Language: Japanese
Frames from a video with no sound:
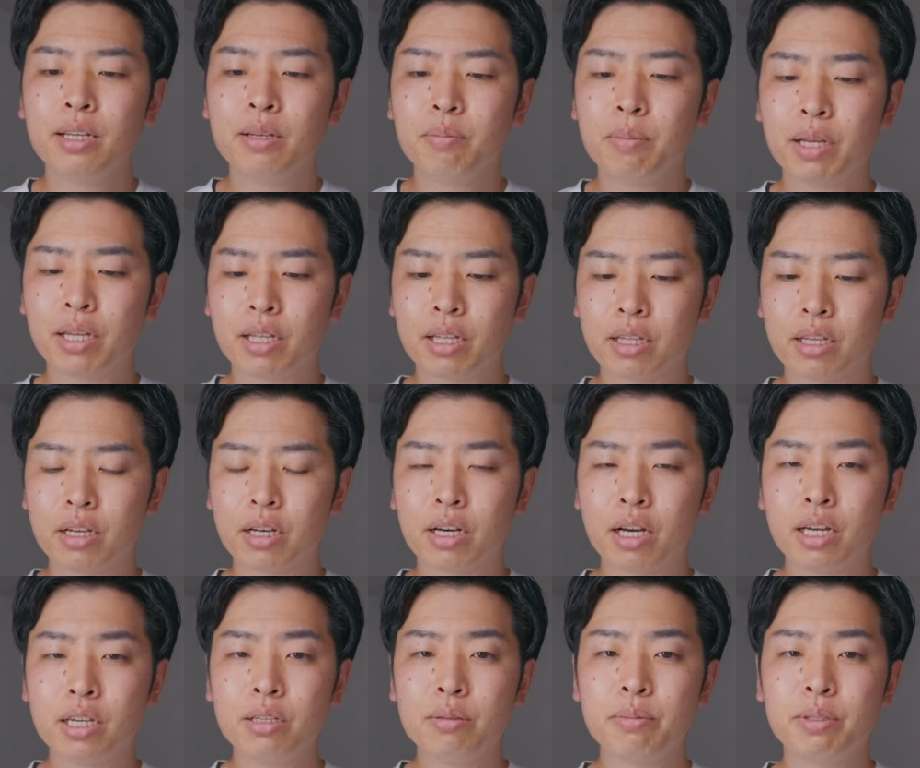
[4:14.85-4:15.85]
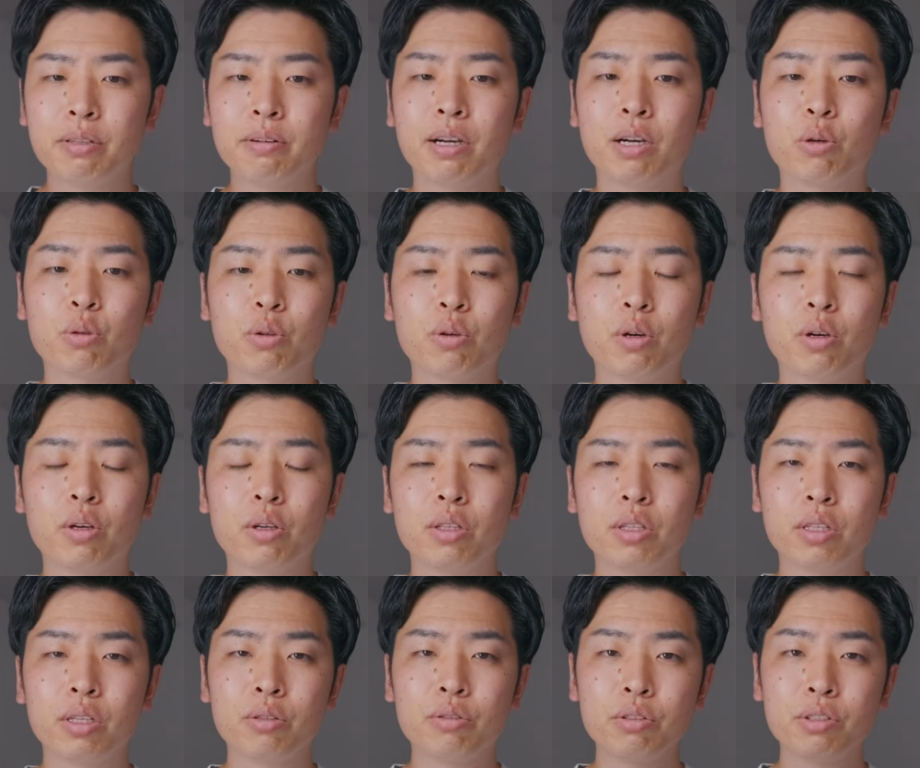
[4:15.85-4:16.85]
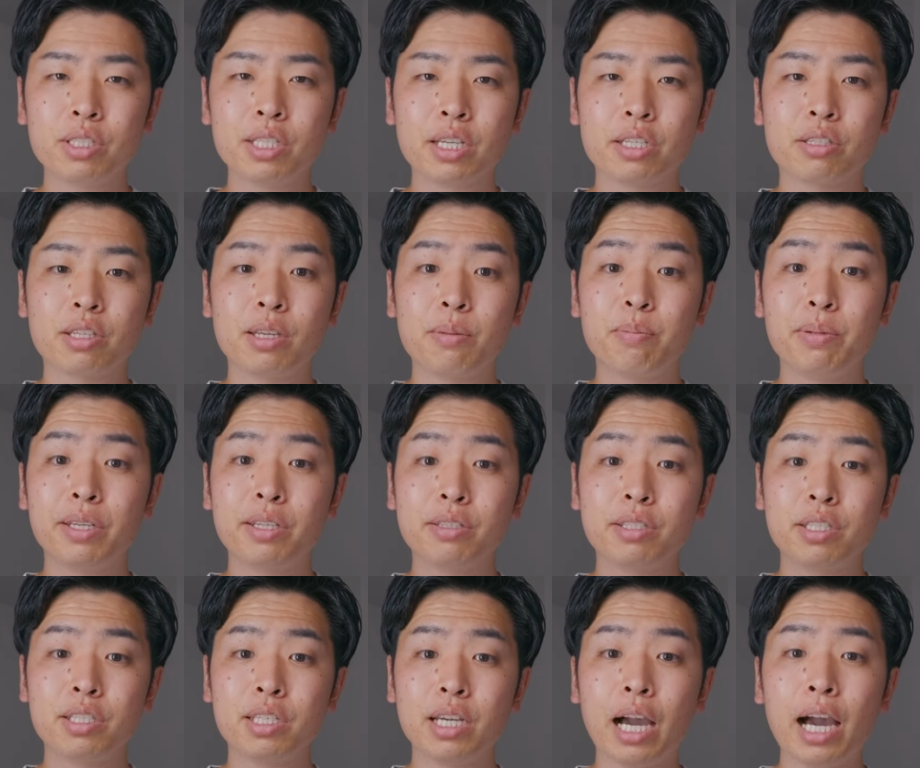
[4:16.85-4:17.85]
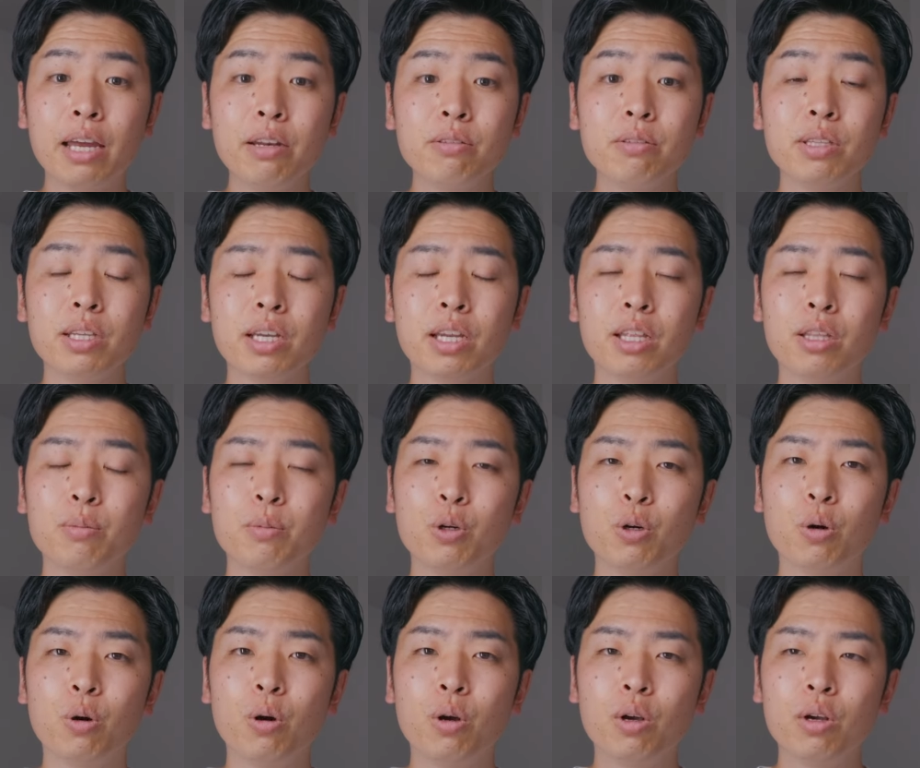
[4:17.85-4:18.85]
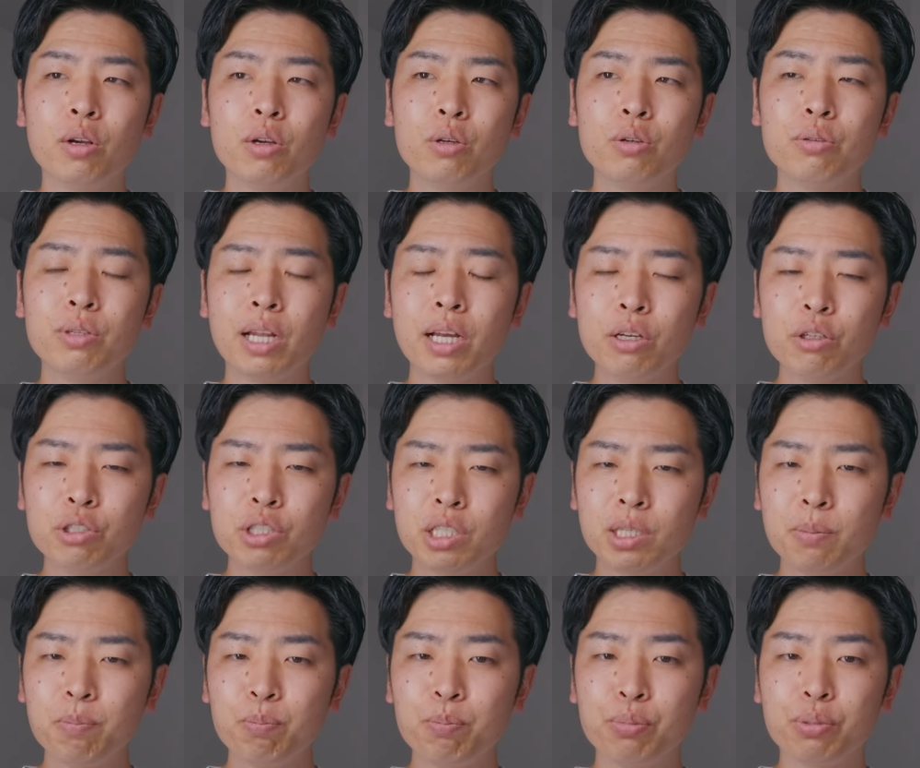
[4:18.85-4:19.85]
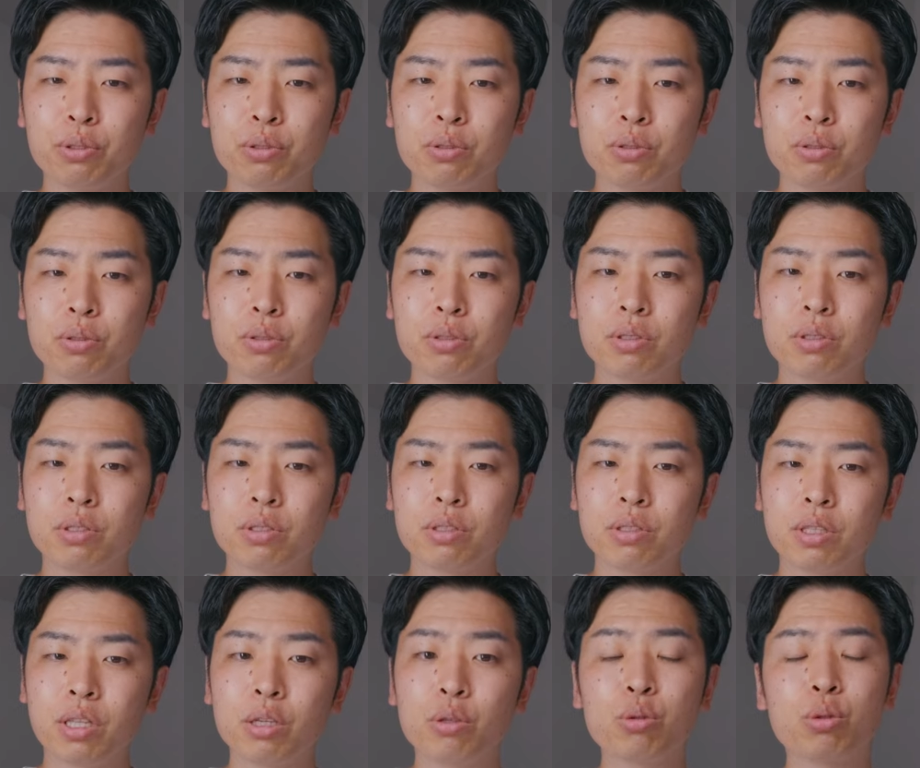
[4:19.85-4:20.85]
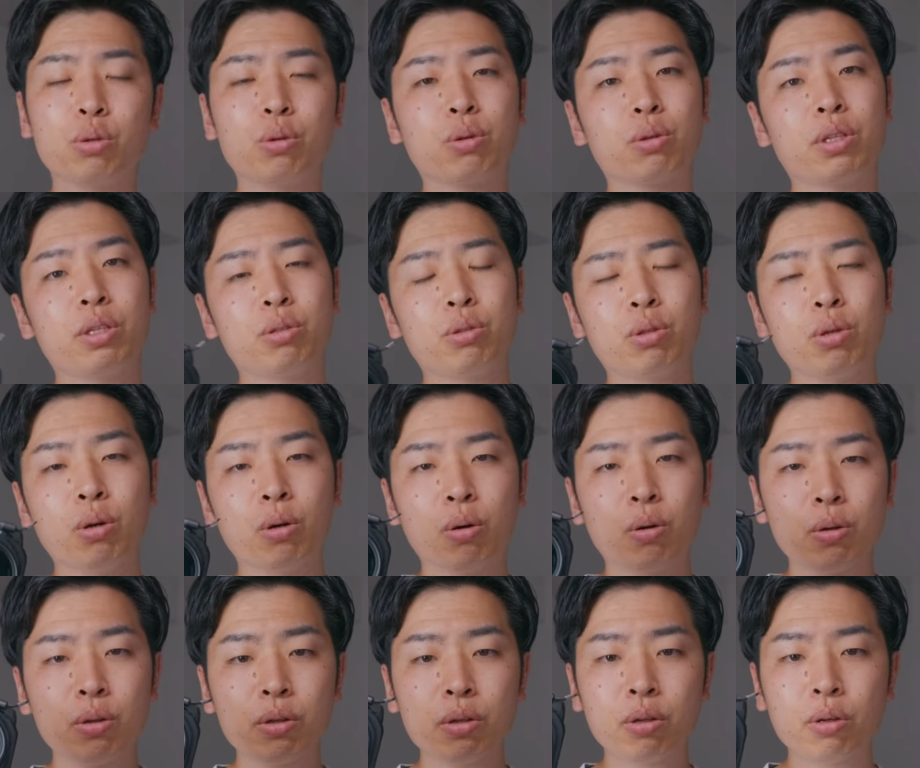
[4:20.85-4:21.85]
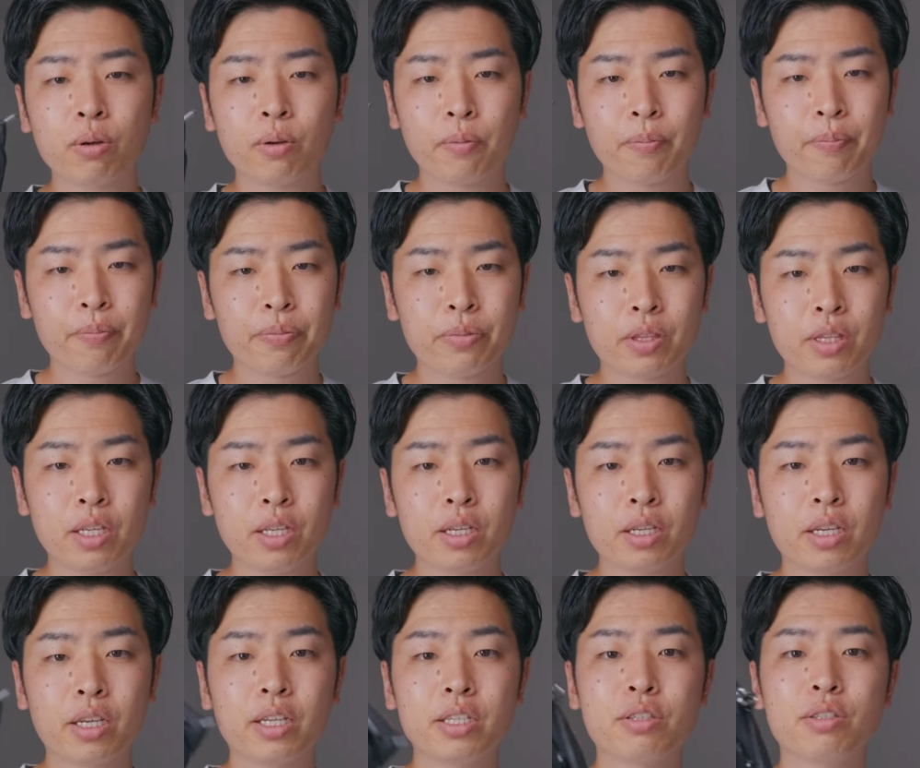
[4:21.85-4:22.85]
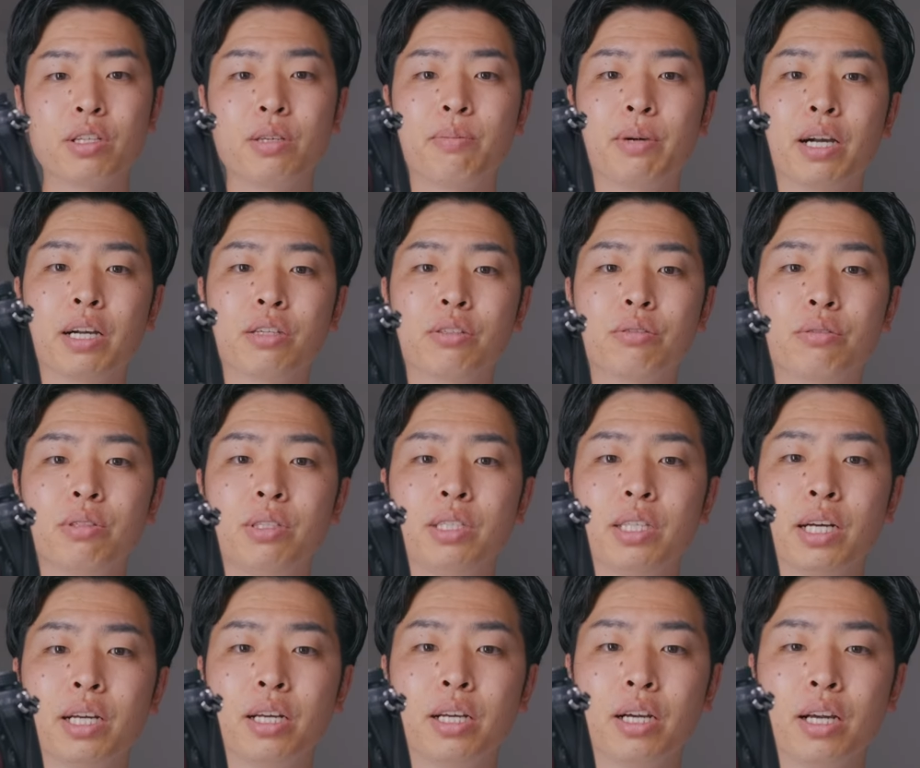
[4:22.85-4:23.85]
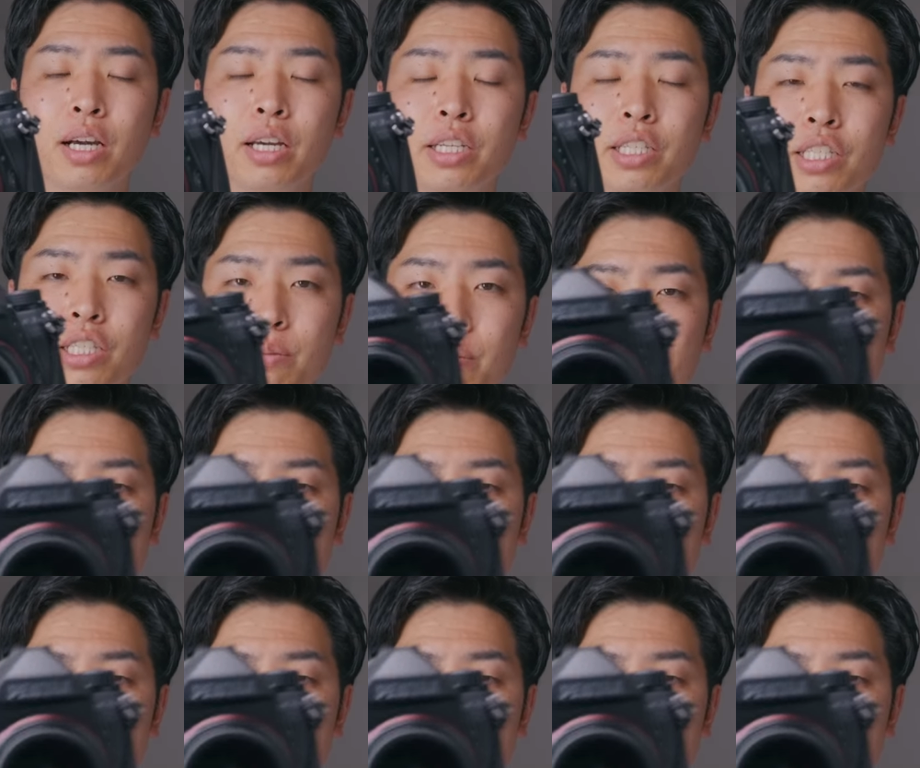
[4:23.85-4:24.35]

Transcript: まあある意味ではこのフルサイズ APS-C あるんだけれどもフラグシップっていうところで言うとこのね K3M3 なんかが一